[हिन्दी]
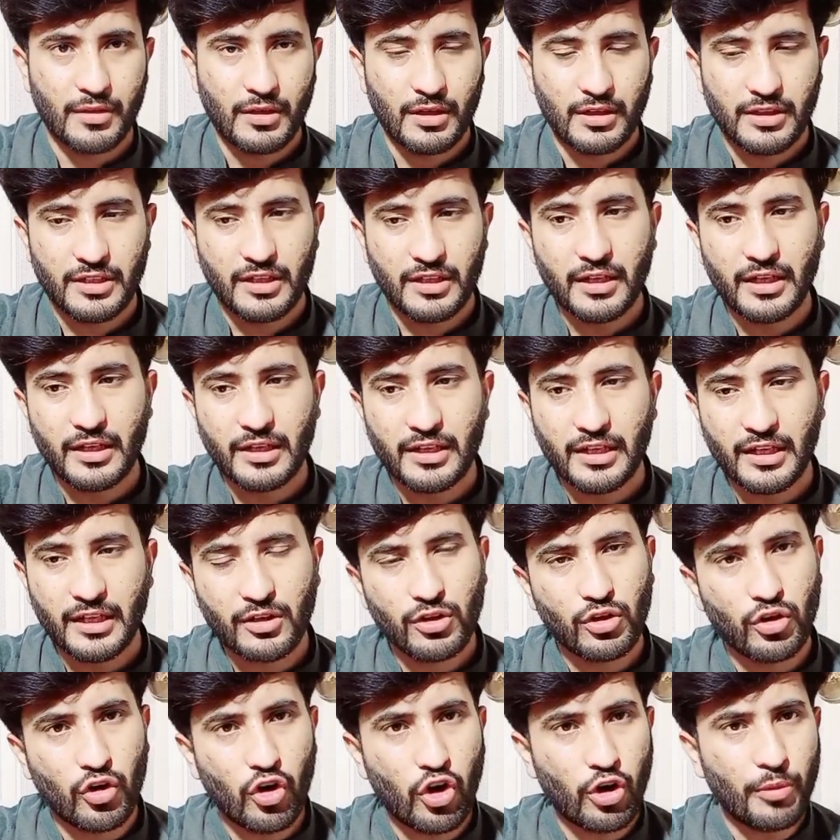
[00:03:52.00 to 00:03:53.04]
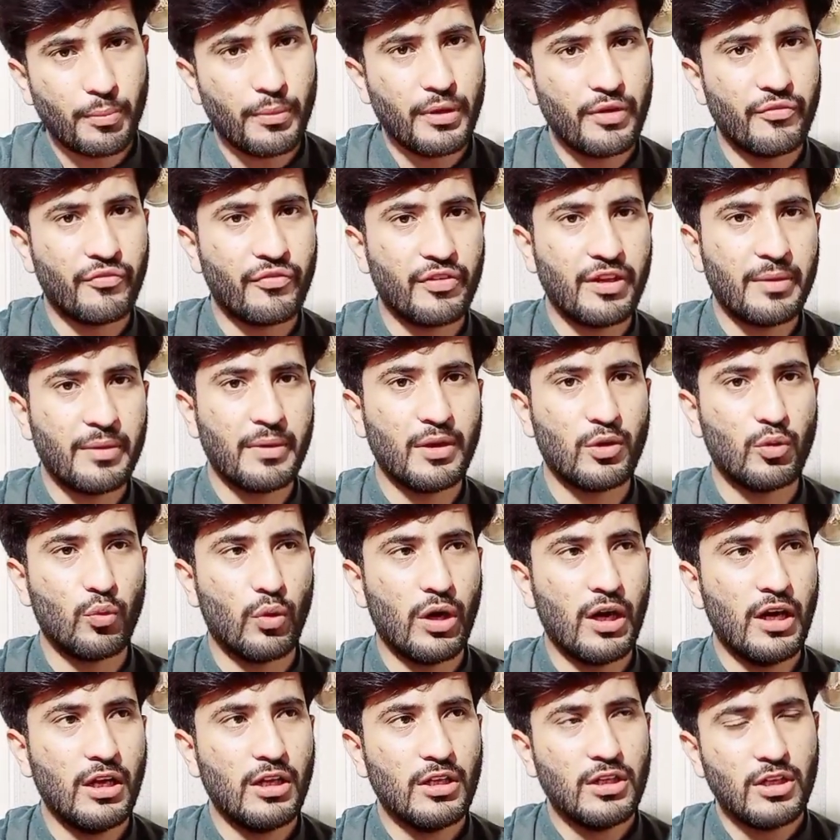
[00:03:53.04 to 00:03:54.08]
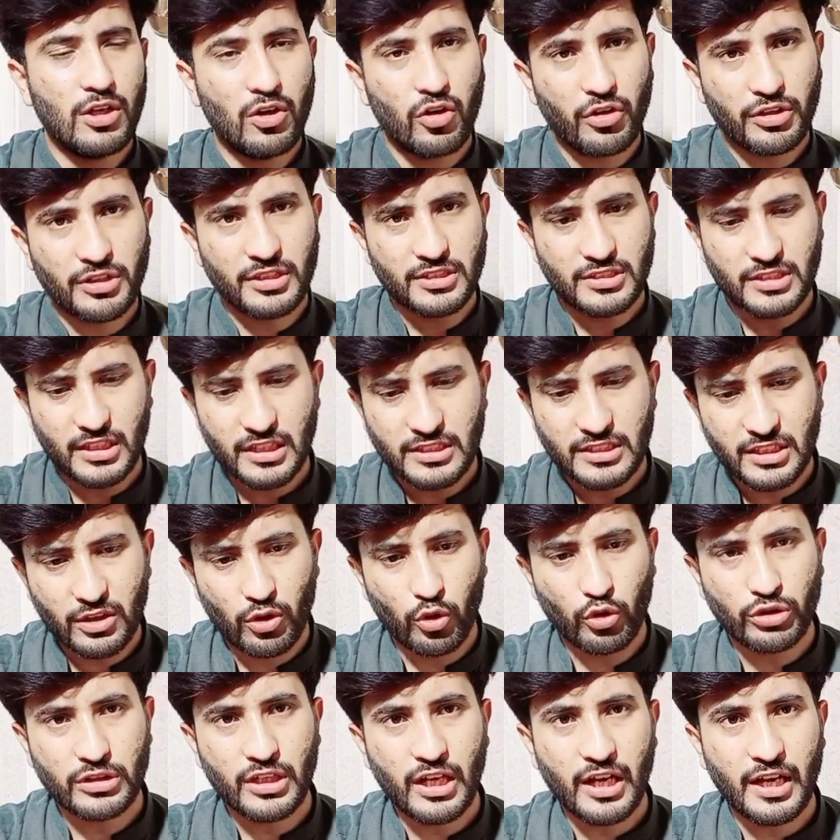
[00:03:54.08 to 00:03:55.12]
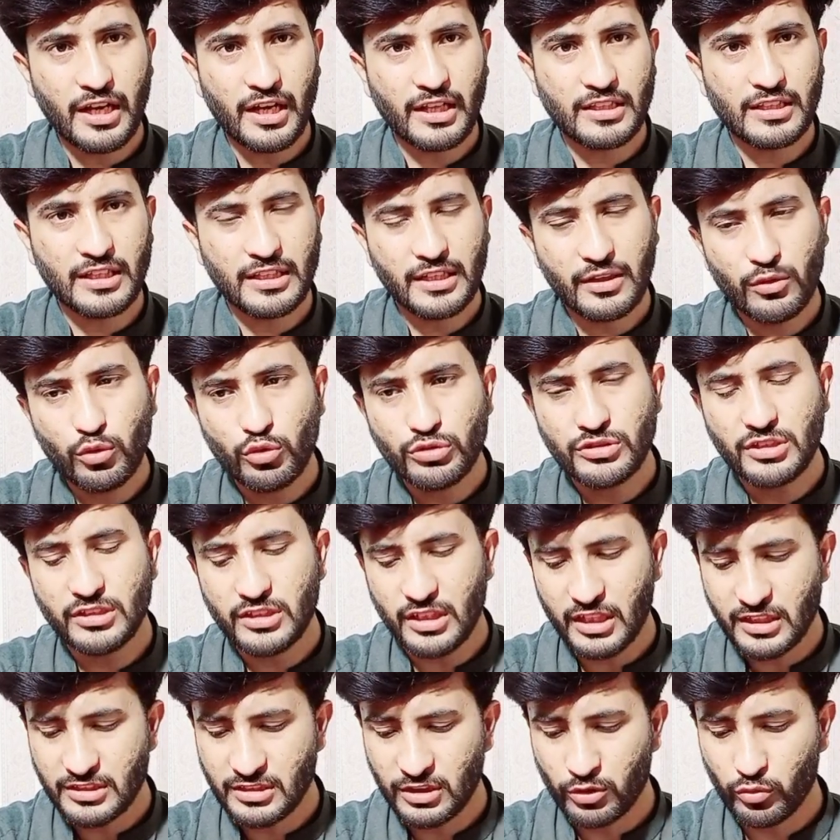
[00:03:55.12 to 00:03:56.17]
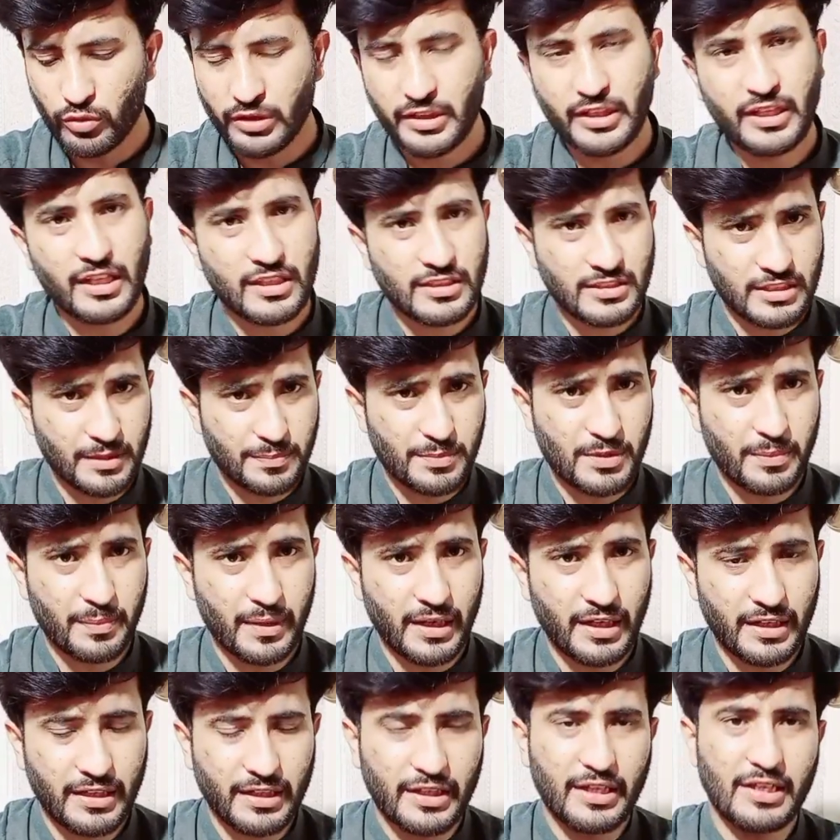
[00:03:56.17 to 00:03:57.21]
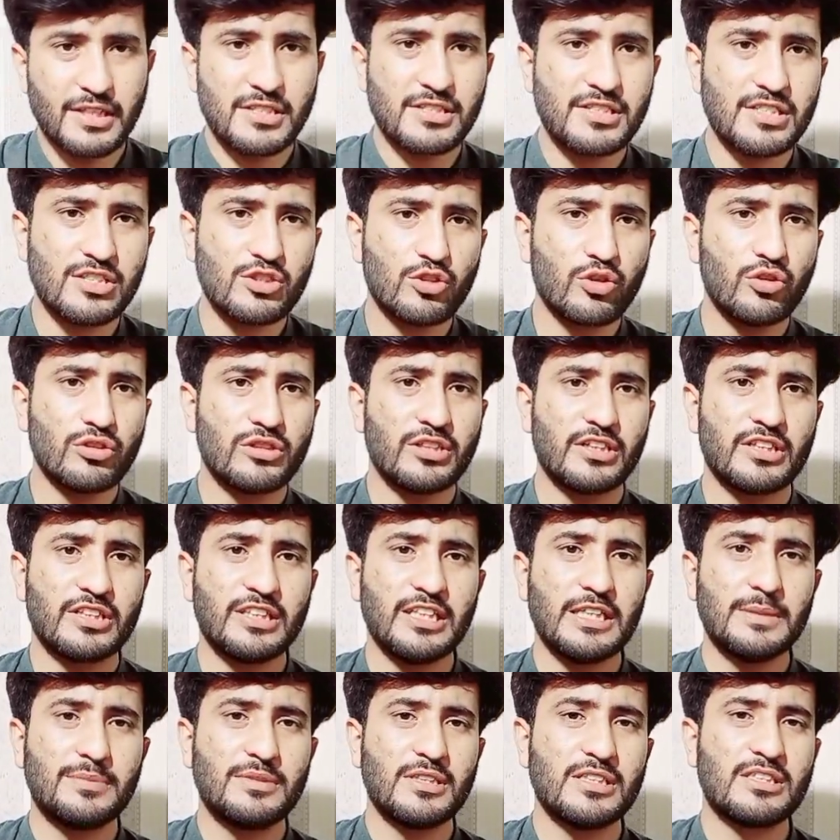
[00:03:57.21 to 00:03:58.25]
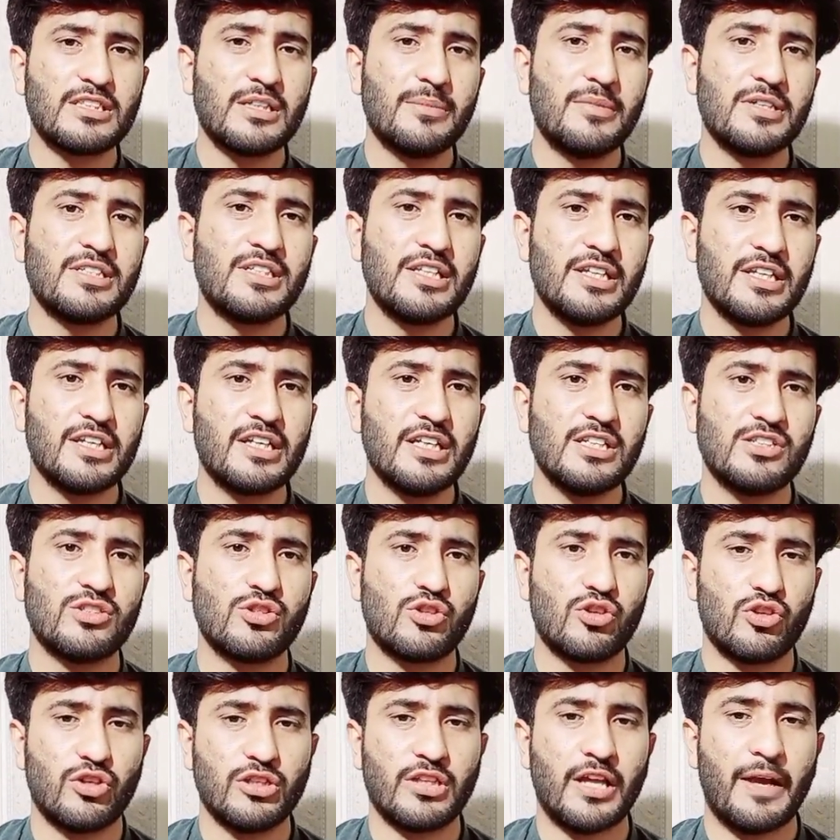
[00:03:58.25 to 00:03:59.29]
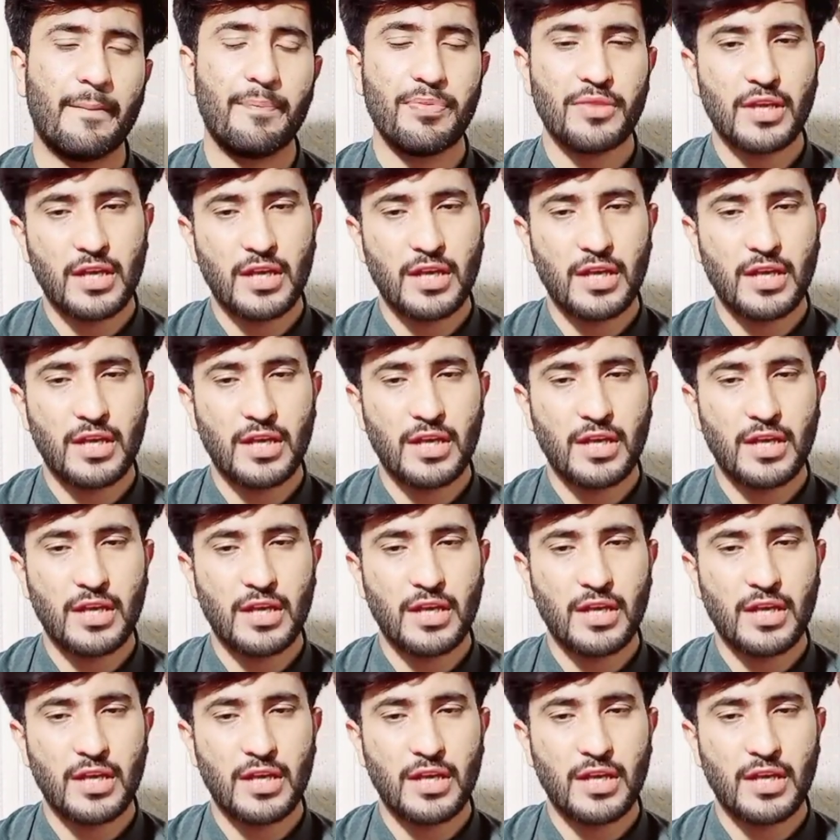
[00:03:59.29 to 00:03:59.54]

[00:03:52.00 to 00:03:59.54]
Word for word: ये एक नॉर्मल वे में हुआ और जिस तरह से होता आ रहा था ये उसी तरह से हुआ देखिए सबसे पहले देखिए इस चीज़ों को तरतीब से समझने की ज़रूरत है